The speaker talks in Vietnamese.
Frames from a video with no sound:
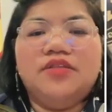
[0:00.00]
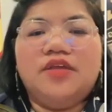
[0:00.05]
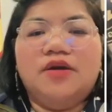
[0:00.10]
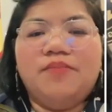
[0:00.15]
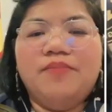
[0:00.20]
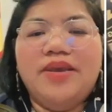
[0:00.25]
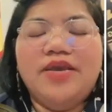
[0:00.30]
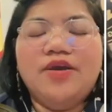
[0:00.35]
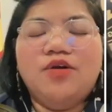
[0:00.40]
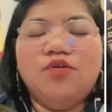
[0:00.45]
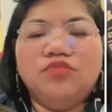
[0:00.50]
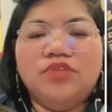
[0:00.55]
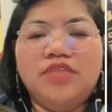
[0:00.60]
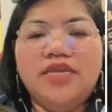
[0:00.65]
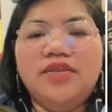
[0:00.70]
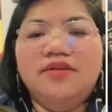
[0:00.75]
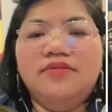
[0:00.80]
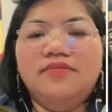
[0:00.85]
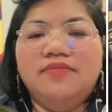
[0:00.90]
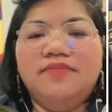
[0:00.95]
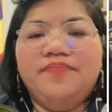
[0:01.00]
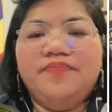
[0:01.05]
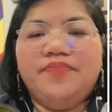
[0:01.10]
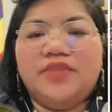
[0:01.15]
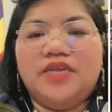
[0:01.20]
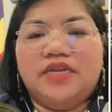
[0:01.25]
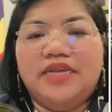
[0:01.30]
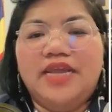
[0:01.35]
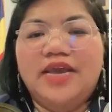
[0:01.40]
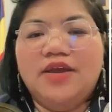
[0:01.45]
tầng mê còn tin
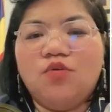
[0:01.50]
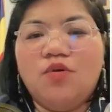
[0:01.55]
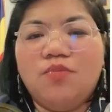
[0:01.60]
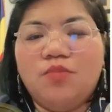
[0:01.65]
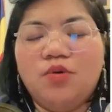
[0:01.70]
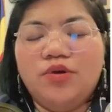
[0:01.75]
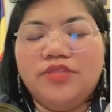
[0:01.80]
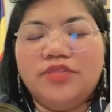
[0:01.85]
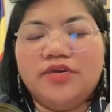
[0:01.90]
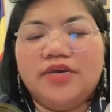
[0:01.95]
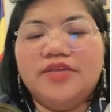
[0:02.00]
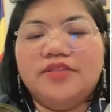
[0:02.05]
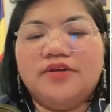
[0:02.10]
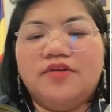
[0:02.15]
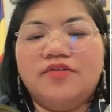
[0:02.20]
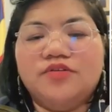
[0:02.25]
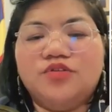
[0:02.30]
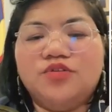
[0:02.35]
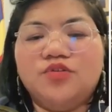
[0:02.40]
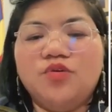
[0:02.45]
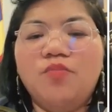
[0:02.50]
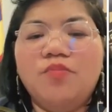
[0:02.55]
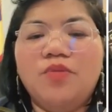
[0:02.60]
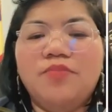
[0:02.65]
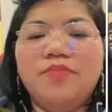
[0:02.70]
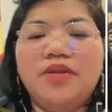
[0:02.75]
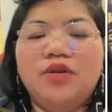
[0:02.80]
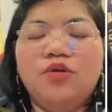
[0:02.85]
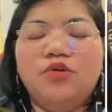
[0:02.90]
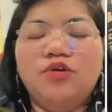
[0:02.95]
tầng nét rộp lui tầng ấy tầng ó xôm
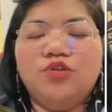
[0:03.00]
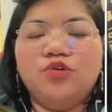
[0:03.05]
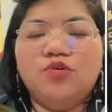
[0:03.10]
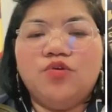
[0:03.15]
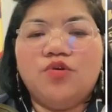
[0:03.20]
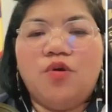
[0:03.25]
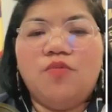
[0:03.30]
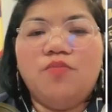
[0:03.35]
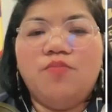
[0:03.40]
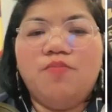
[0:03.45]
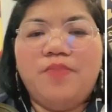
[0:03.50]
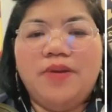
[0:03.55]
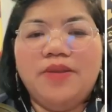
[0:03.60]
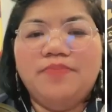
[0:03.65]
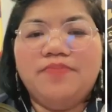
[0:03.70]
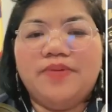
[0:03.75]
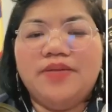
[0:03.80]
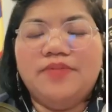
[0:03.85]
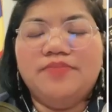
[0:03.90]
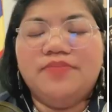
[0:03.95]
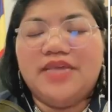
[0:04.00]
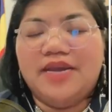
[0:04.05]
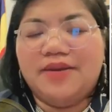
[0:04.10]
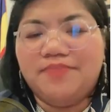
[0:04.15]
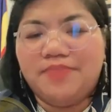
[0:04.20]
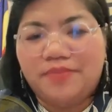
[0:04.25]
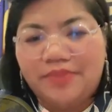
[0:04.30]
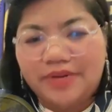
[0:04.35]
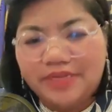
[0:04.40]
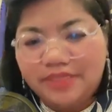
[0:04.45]
mà mình lui chu con ping ping
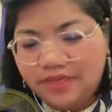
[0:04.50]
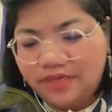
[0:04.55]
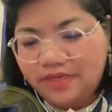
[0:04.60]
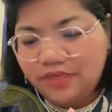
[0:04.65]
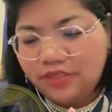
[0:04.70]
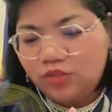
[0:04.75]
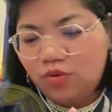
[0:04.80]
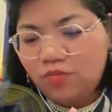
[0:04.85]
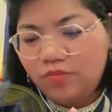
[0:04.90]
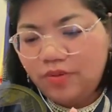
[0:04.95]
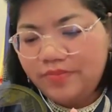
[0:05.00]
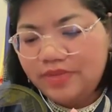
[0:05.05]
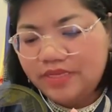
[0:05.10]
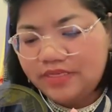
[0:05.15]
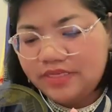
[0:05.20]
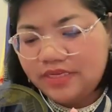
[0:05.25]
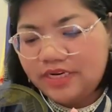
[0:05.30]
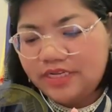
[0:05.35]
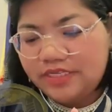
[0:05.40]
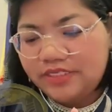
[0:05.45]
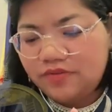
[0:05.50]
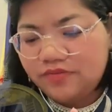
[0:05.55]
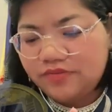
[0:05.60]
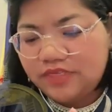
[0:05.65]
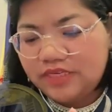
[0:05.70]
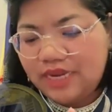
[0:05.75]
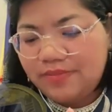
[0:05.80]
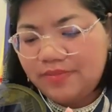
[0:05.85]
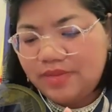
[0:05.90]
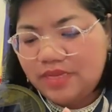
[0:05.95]
tem còn bảy tư nữa xôm mà mình sẽ cái đây sốc
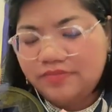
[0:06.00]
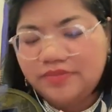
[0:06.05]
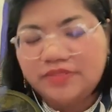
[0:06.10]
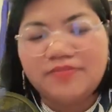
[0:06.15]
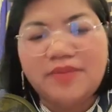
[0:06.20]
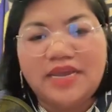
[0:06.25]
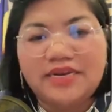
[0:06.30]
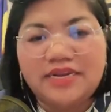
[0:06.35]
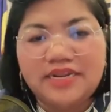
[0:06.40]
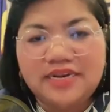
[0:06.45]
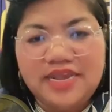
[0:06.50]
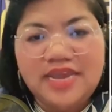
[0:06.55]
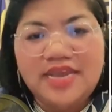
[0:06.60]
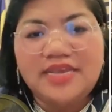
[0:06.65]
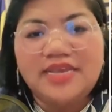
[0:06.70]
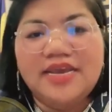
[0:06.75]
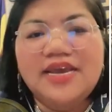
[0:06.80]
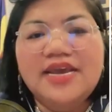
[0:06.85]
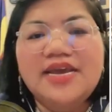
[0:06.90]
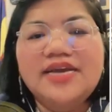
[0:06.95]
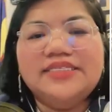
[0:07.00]
xem mà nhóm sập bài đi đi